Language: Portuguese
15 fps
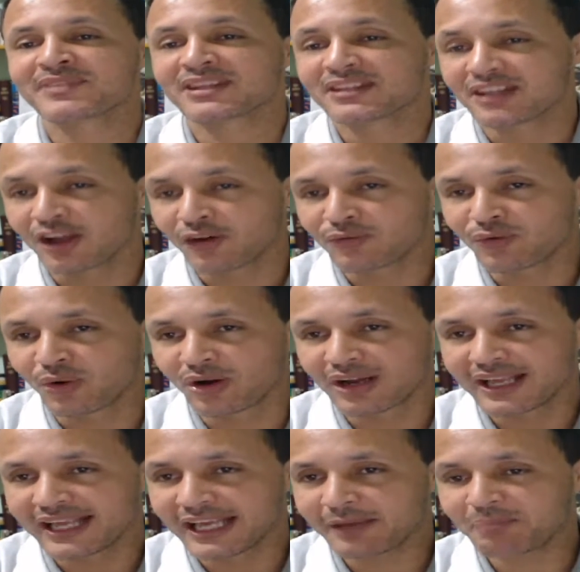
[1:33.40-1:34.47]
Então eu
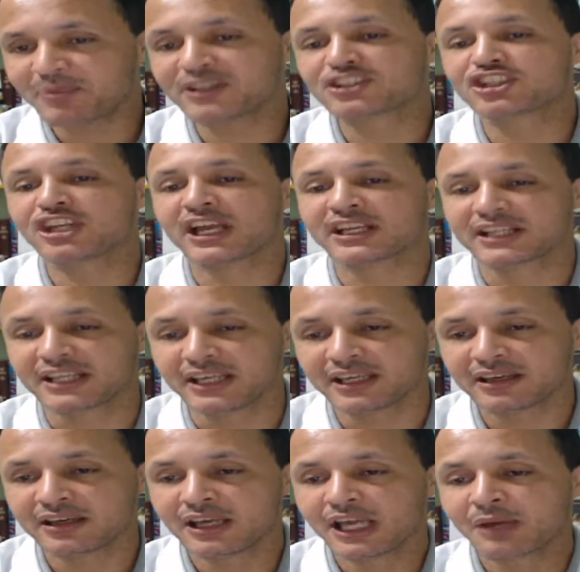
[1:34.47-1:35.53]
vou repetir
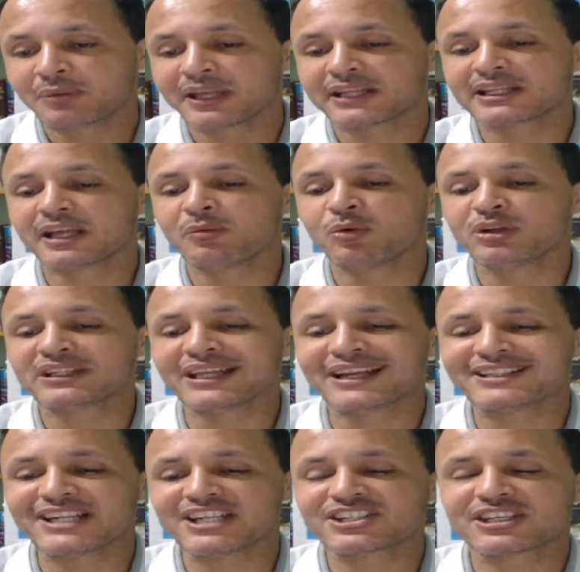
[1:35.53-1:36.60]
aqui, porque tem
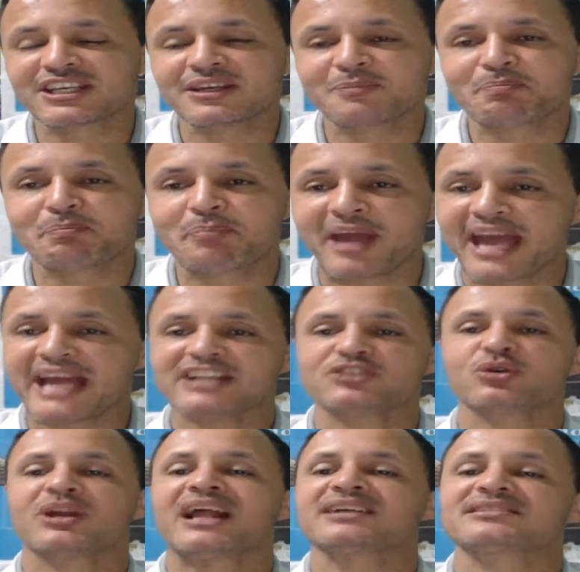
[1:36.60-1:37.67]
muita gente que
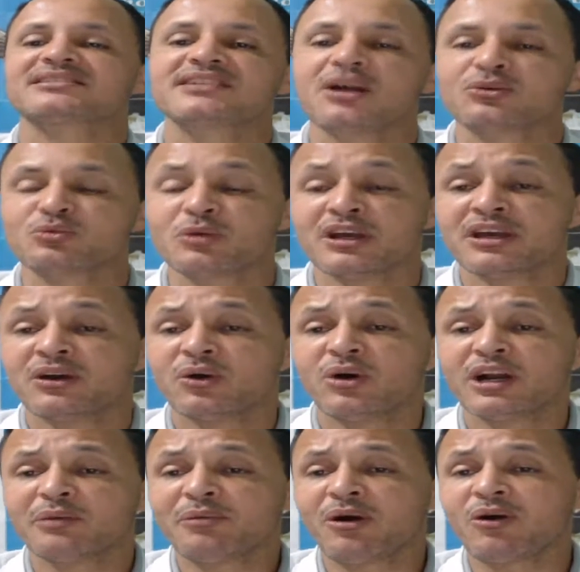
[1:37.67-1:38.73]
pede oração.
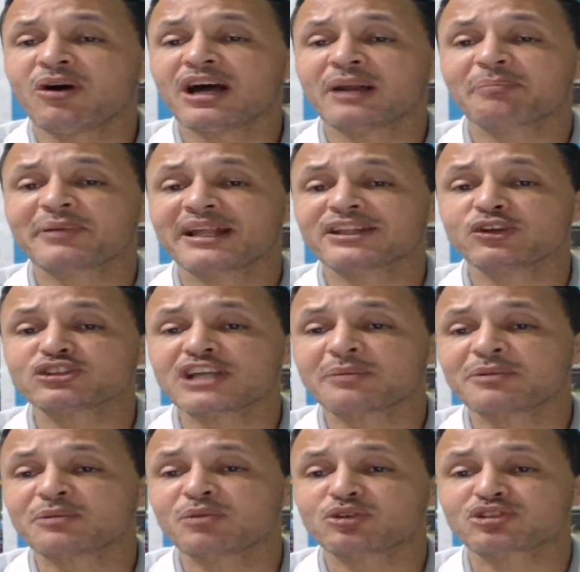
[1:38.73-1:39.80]
Ô irmão, ora para Deus
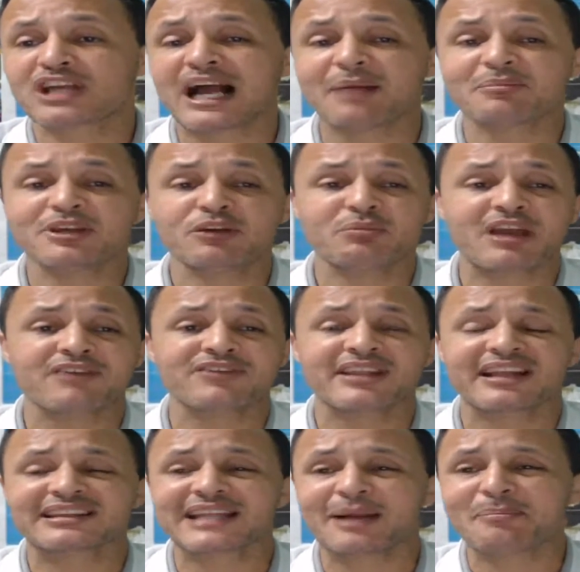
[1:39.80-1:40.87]
abrir meus caminhos, minha
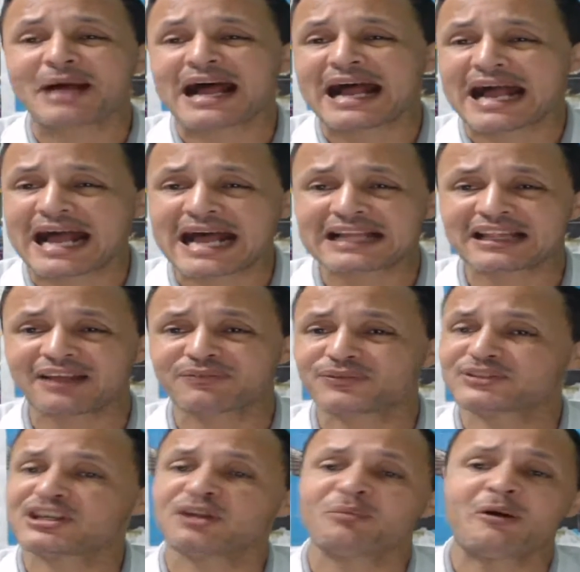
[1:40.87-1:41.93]
vida tá amarrada,
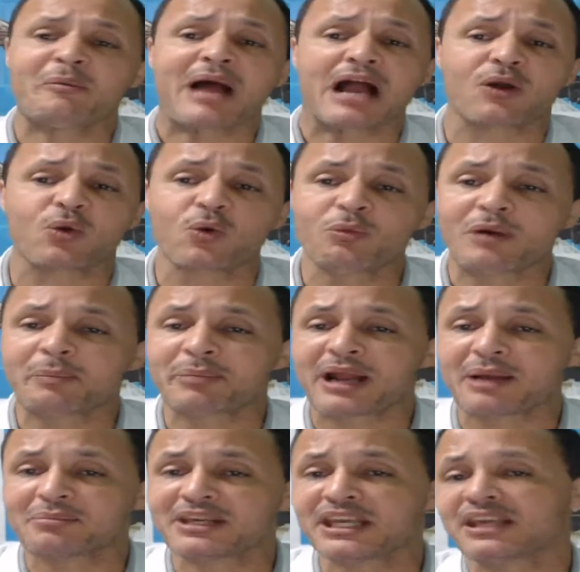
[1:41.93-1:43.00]
fizeram uma macumba
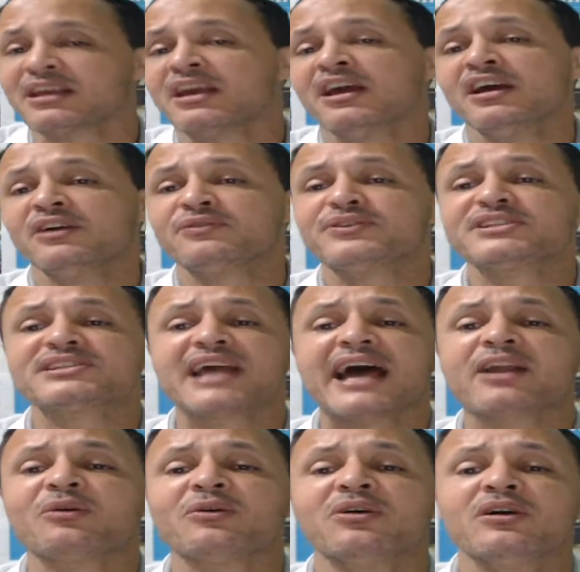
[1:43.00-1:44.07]
para mim,
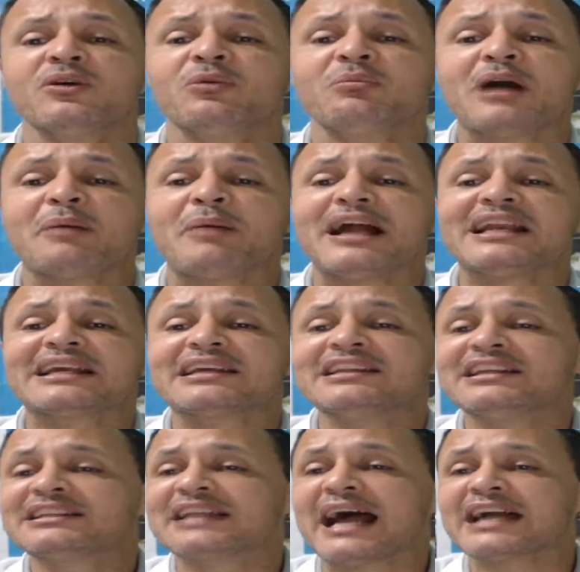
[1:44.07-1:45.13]
fizeram uma
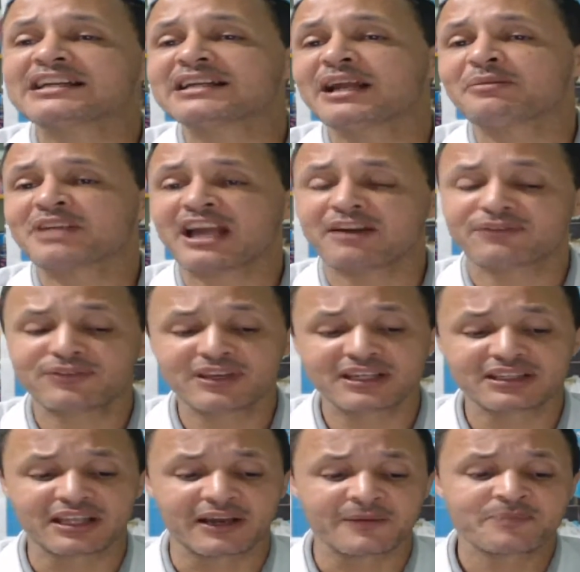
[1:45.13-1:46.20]
malignidade na minha
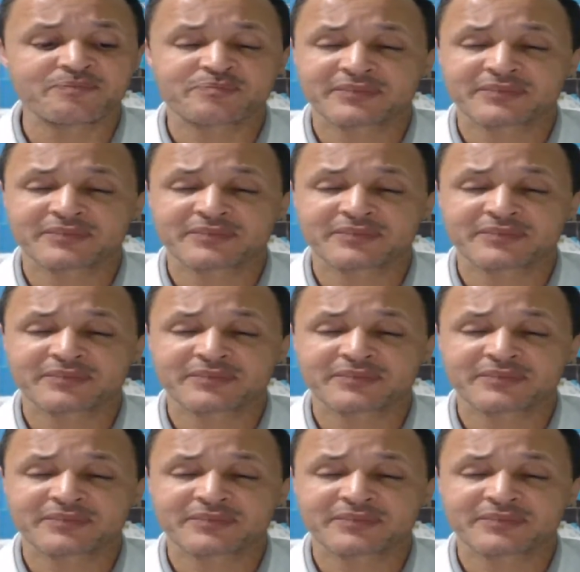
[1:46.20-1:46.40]
vida.